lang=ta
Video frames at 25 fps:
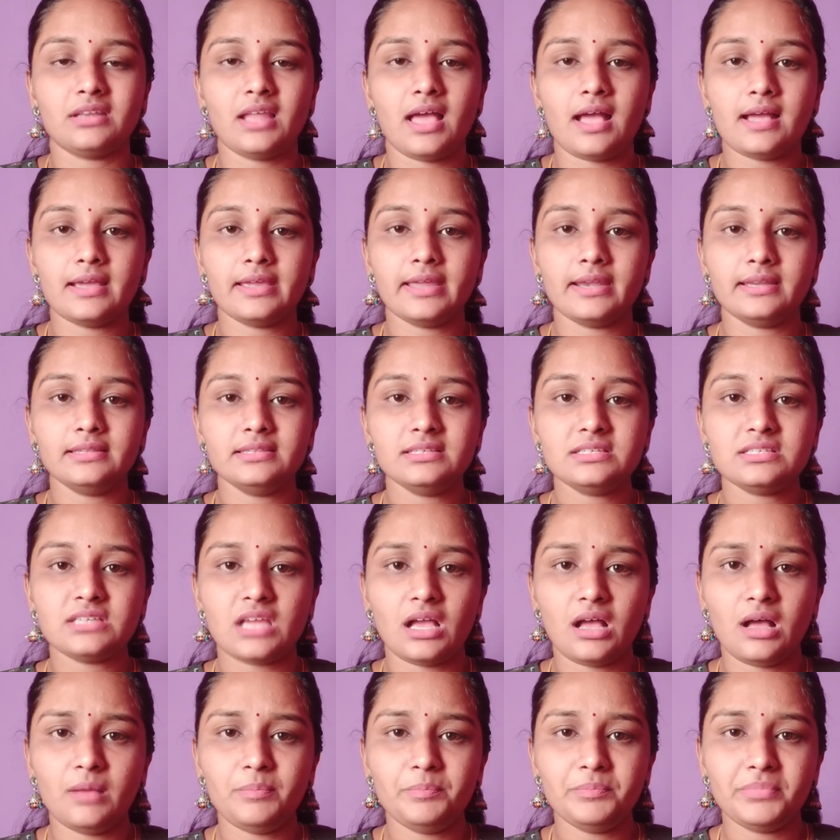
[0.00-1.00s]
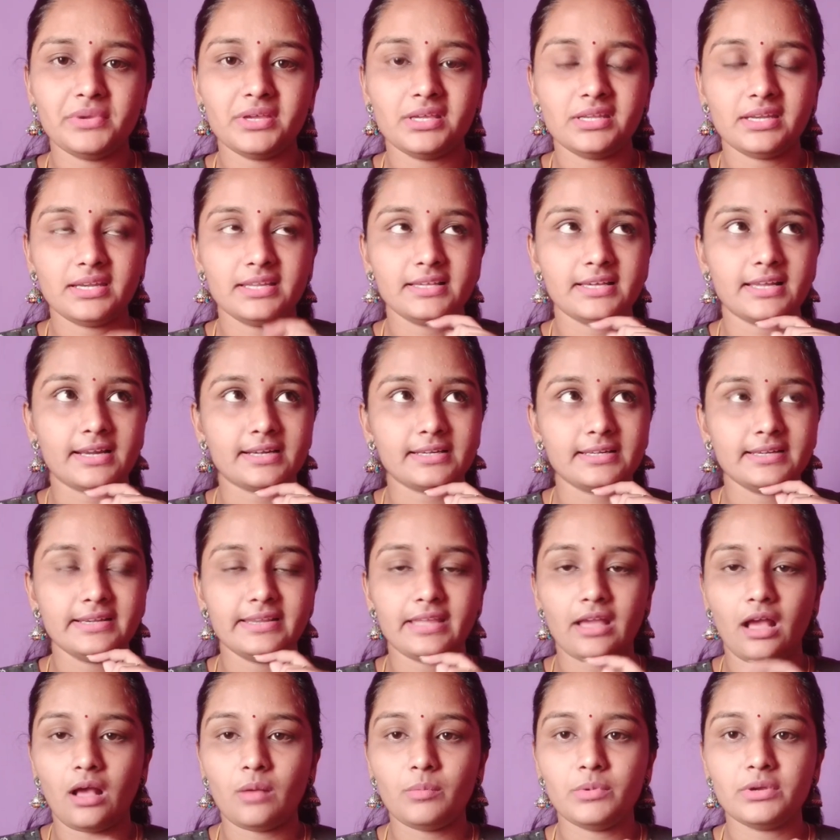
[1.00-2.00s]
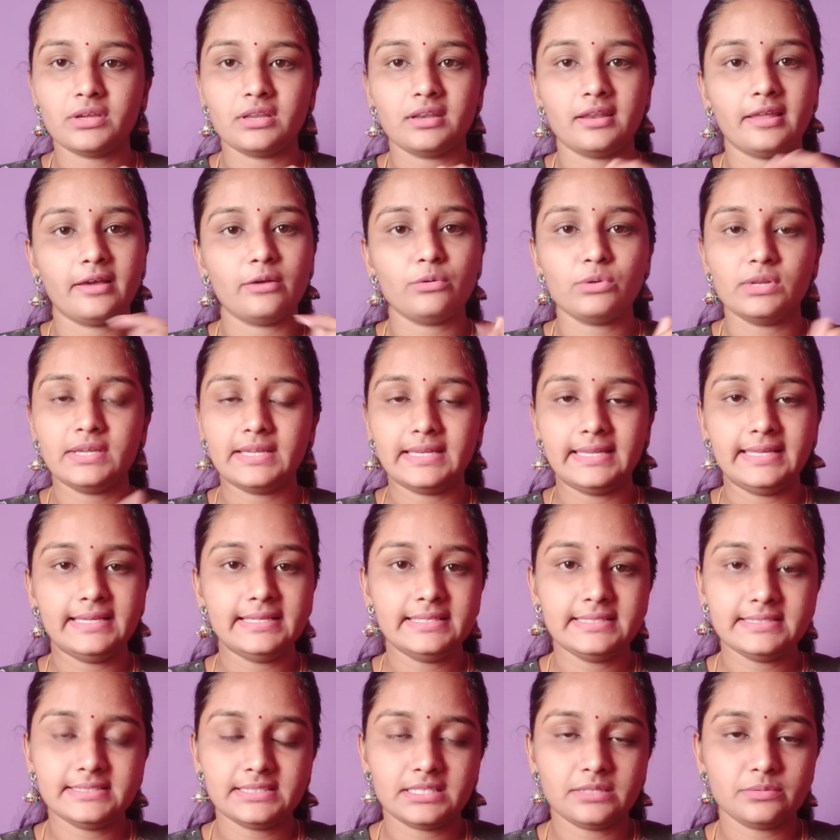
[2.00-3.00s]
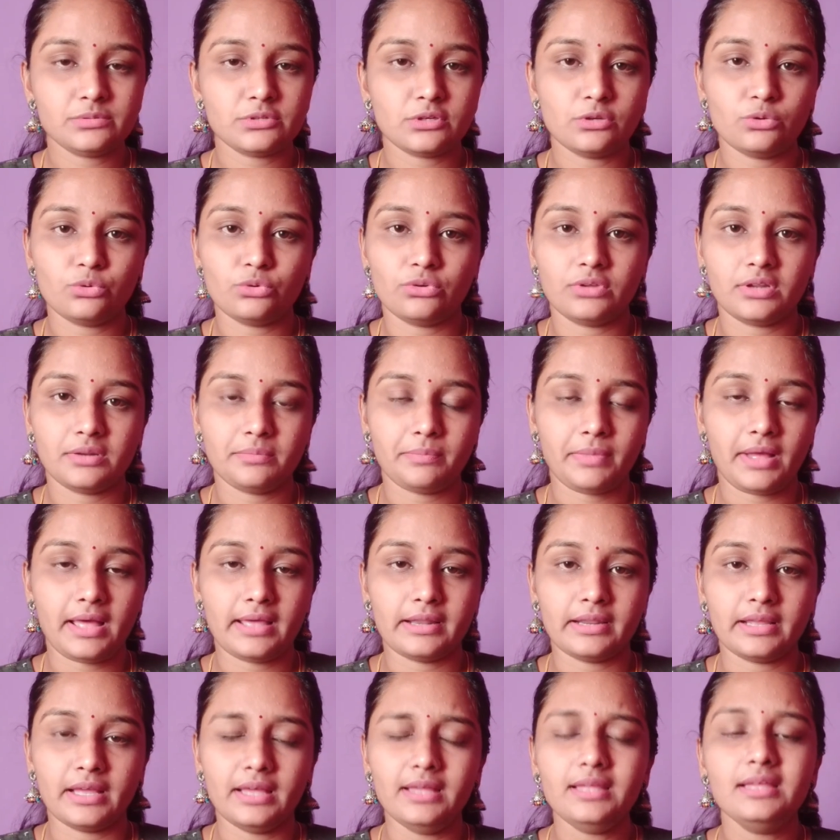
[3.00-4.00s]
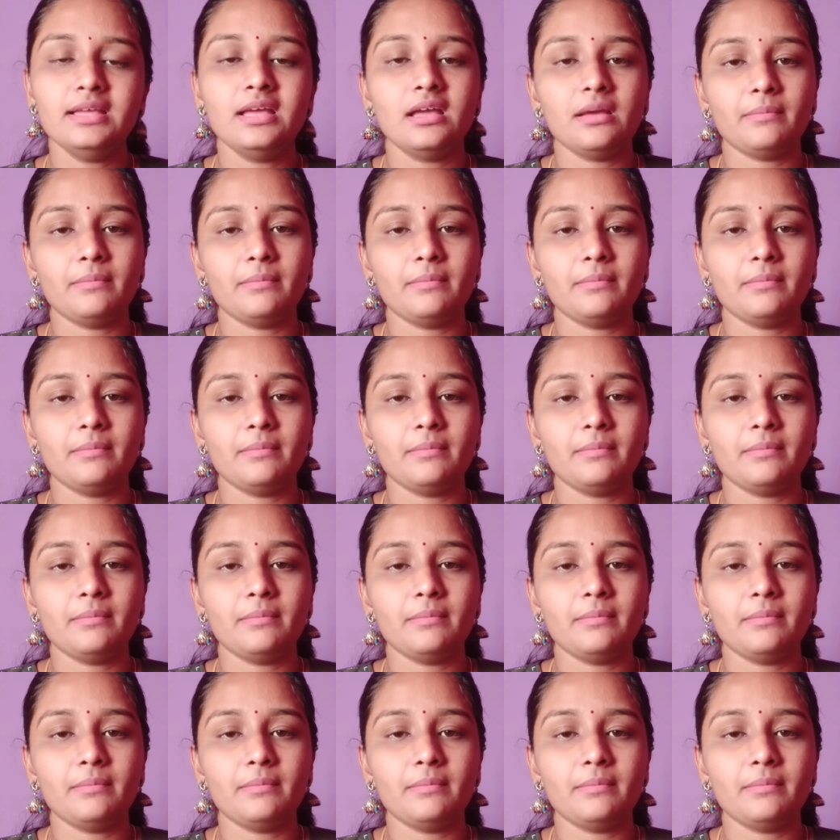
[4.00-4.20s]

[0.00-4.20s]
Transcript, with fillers: நாங்கள் எடுத்த ஷாப் பேர் எனக்கு கரெக்டாக ஞாபகம் இல்லை உங்களுக்கு லிங்க் டிஸ்கிரிப்ஷன்ல கொடுக்குற பாருங்க